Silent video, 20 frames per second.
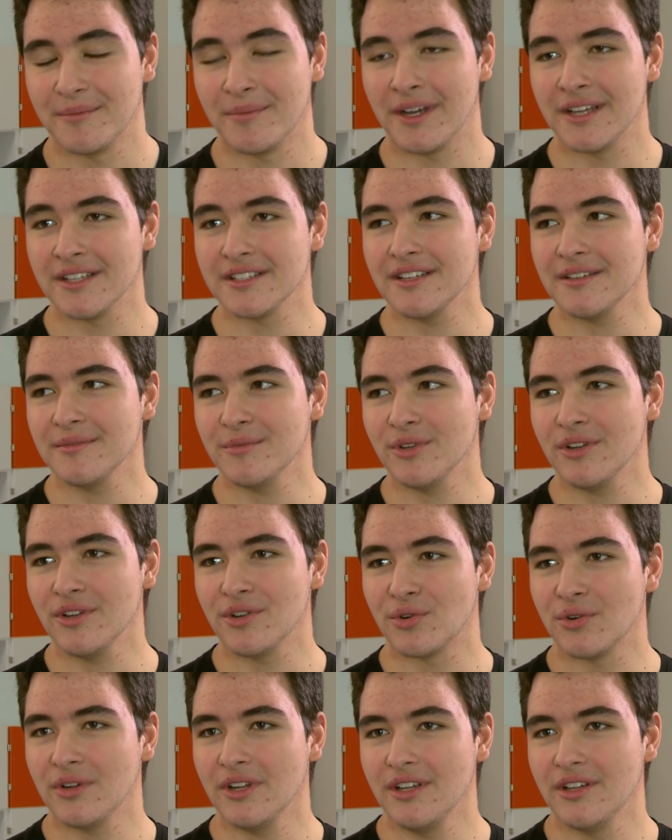Bazen böyle
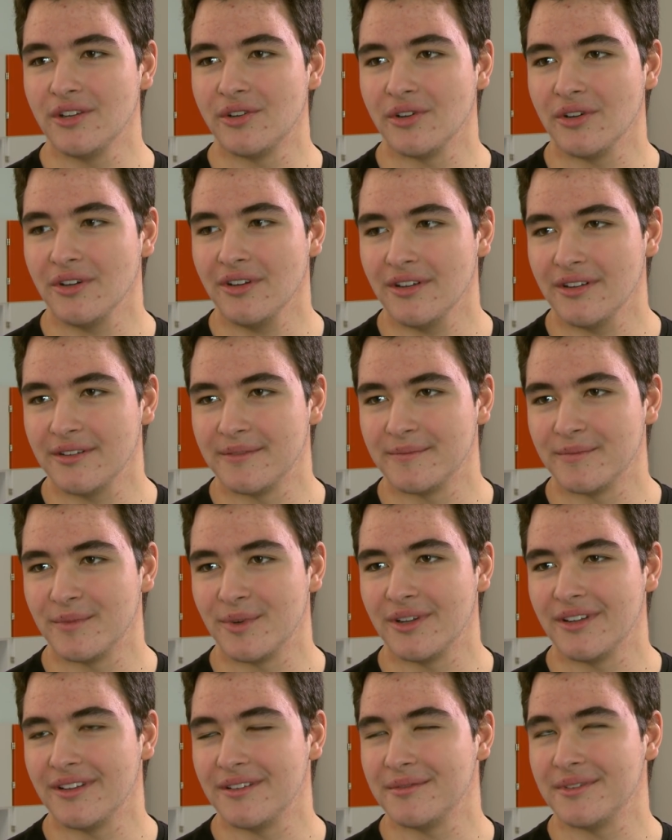role giriyor.
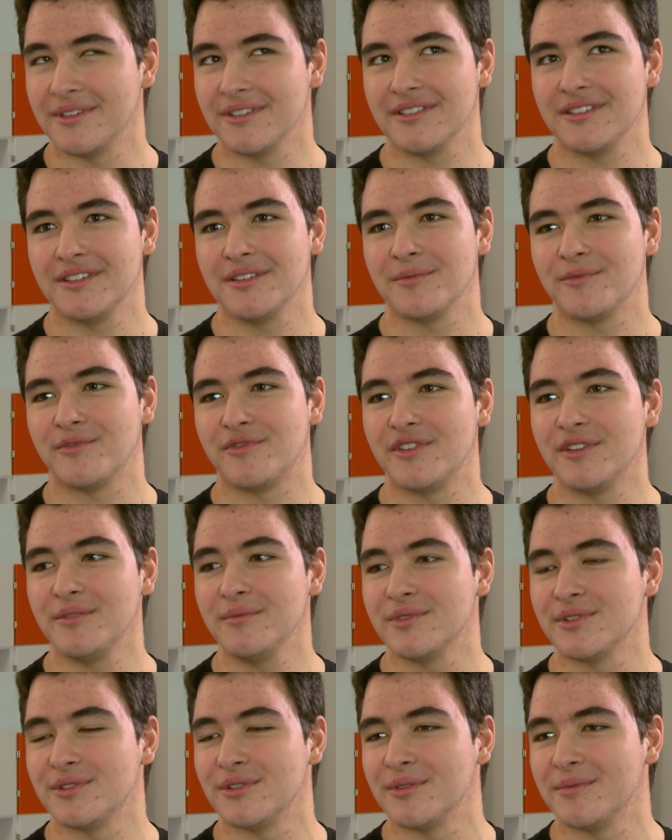Böyle nasıl diyeyim,
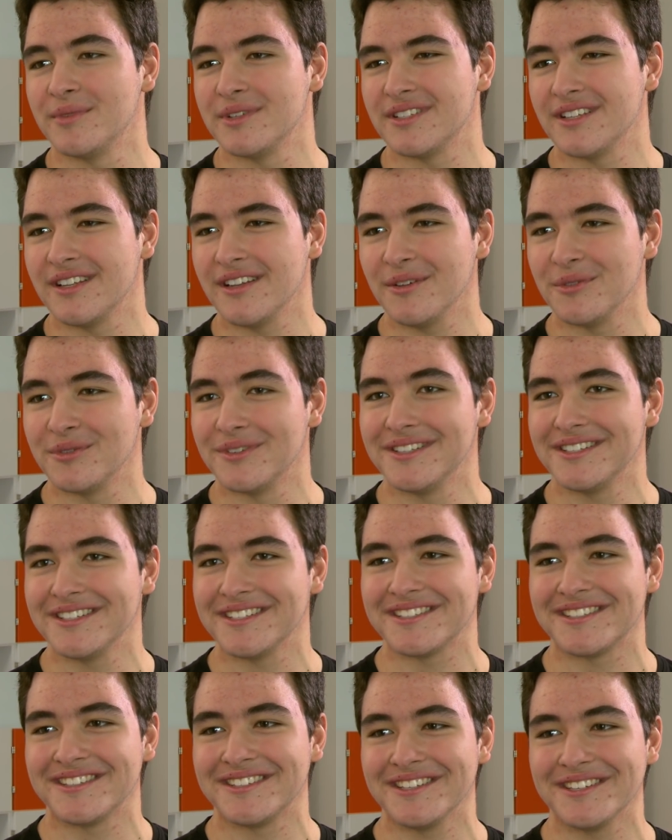film izliyor mesela, onun
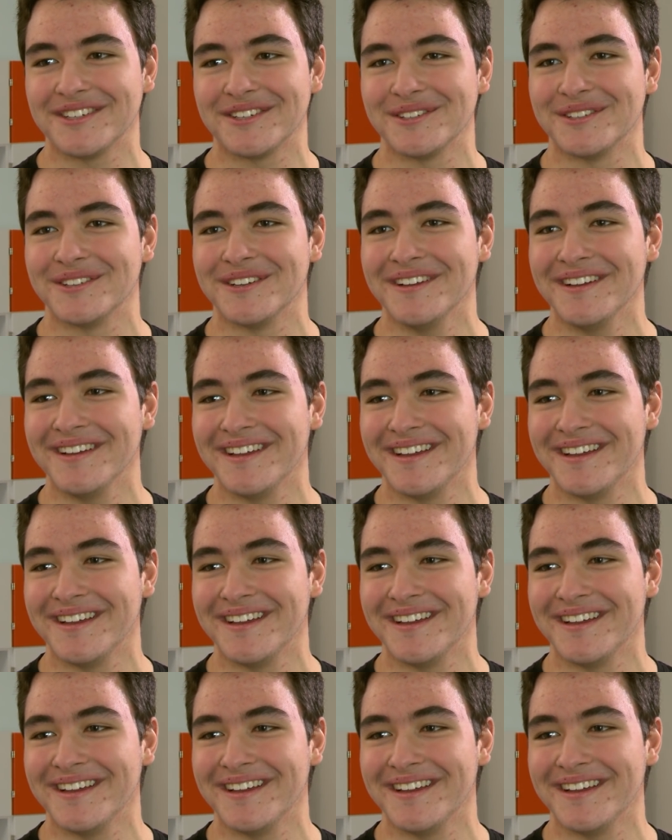etkisinde kalıyor.